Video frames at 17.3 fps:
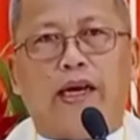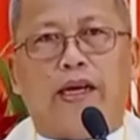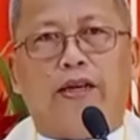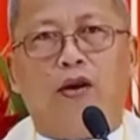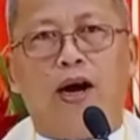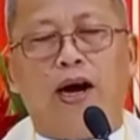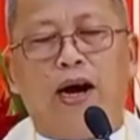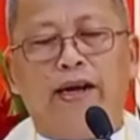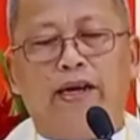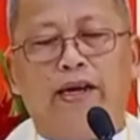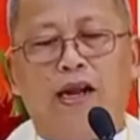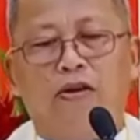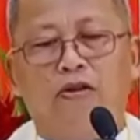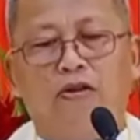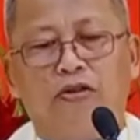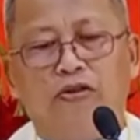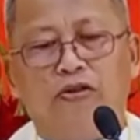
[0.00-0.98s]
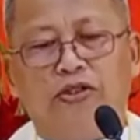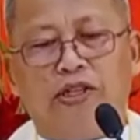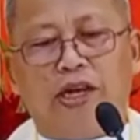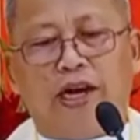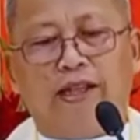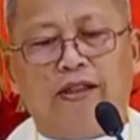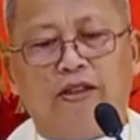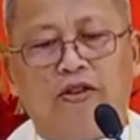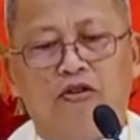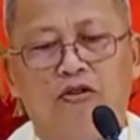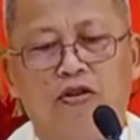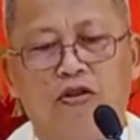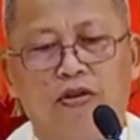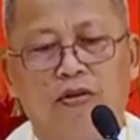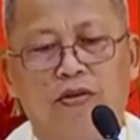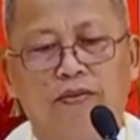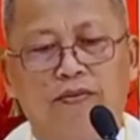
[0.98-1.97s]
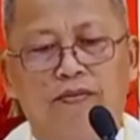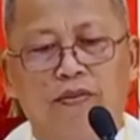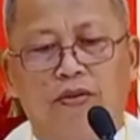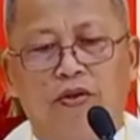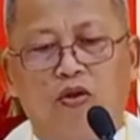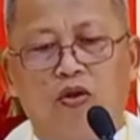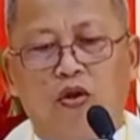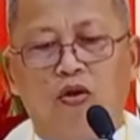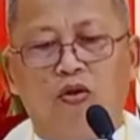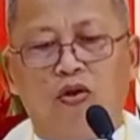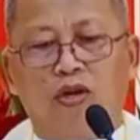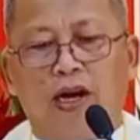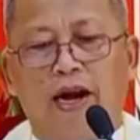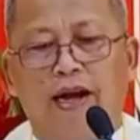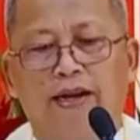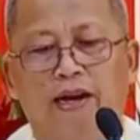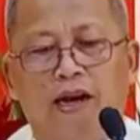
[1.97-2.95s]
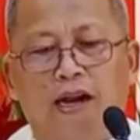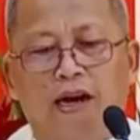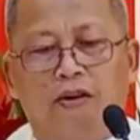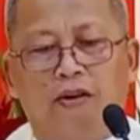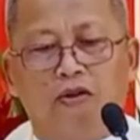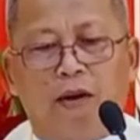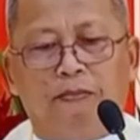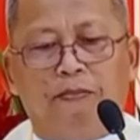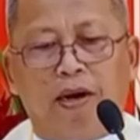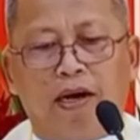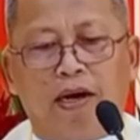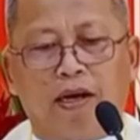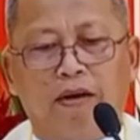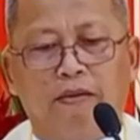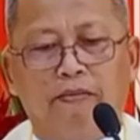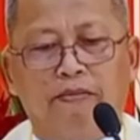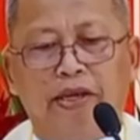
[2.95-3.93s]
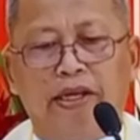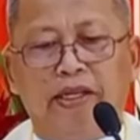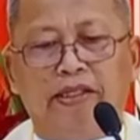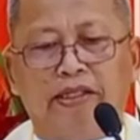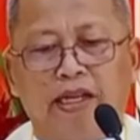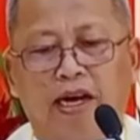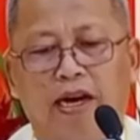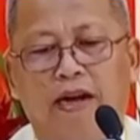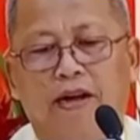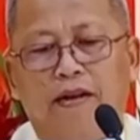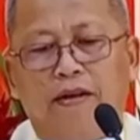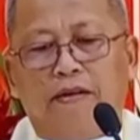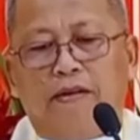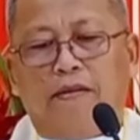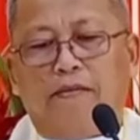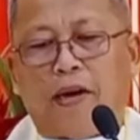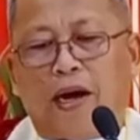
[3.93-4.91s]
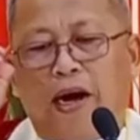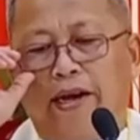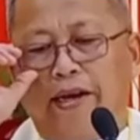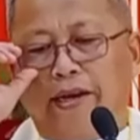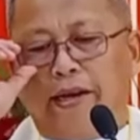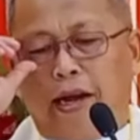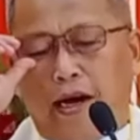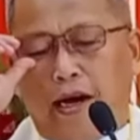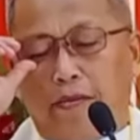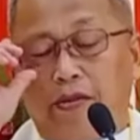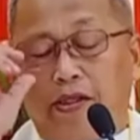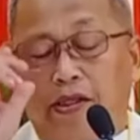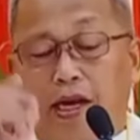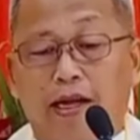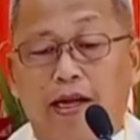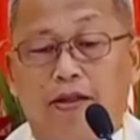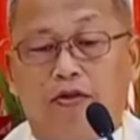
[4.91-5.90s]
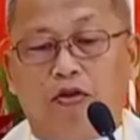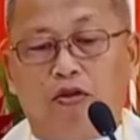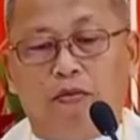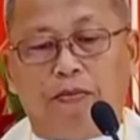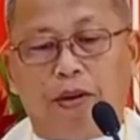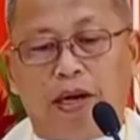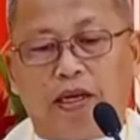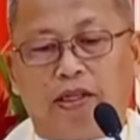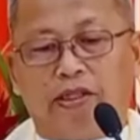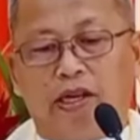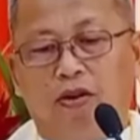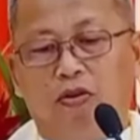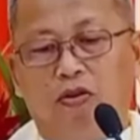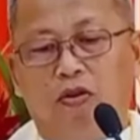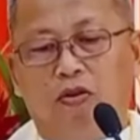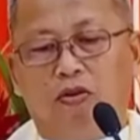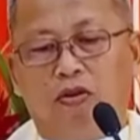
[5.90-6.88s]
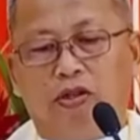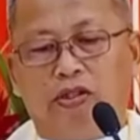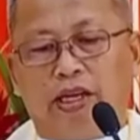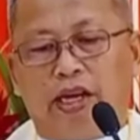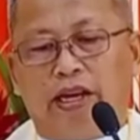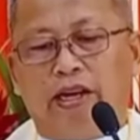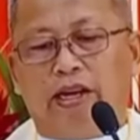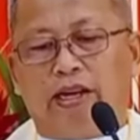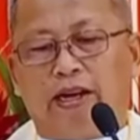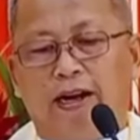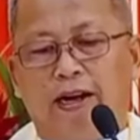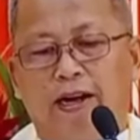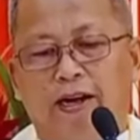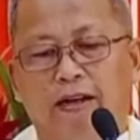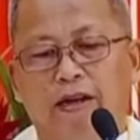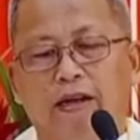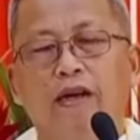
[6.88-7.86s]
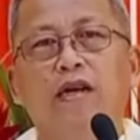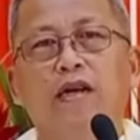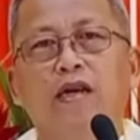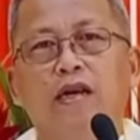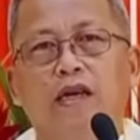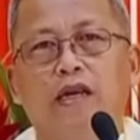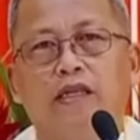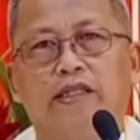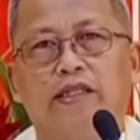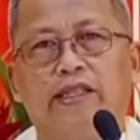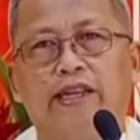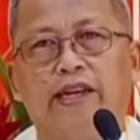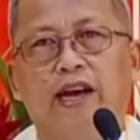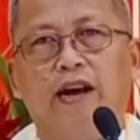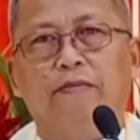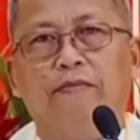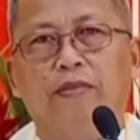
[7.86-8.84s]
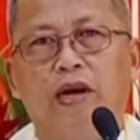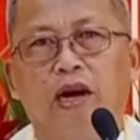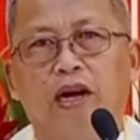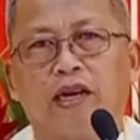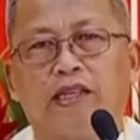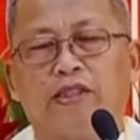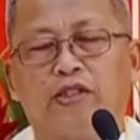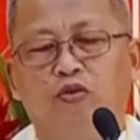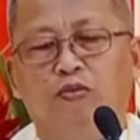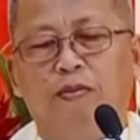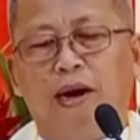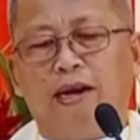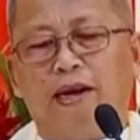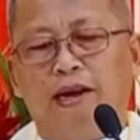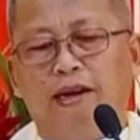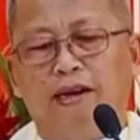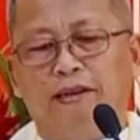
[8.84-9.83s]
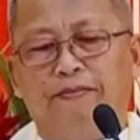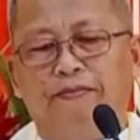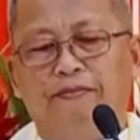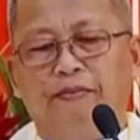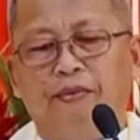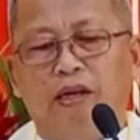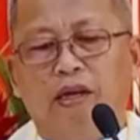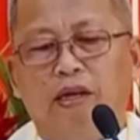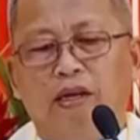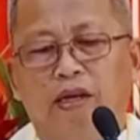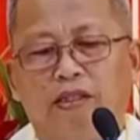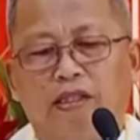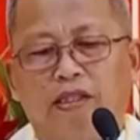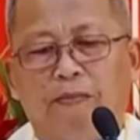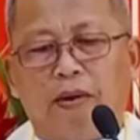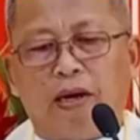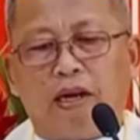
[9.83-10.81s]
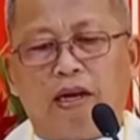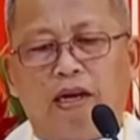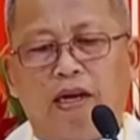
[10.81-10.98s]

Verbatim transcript: Ikaduhang adlaw ron sa atong tulo ka adlaw nga pagmisa pangandam sa atong pagsaulog sa ika siyam nga kasumaran sa